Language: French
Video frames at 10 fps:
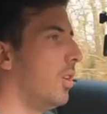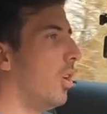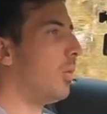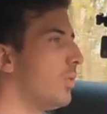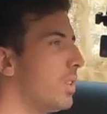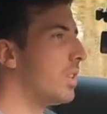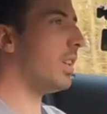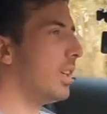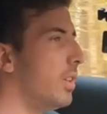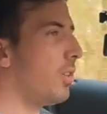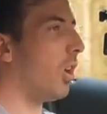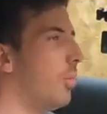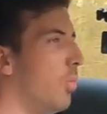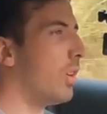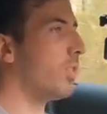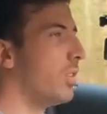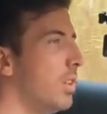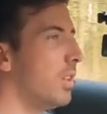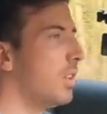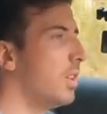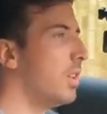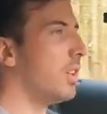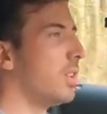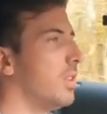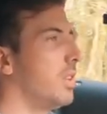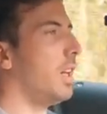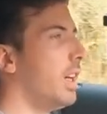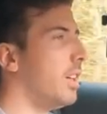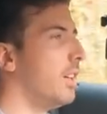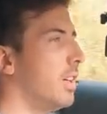En montée, il y aura moins de, terre.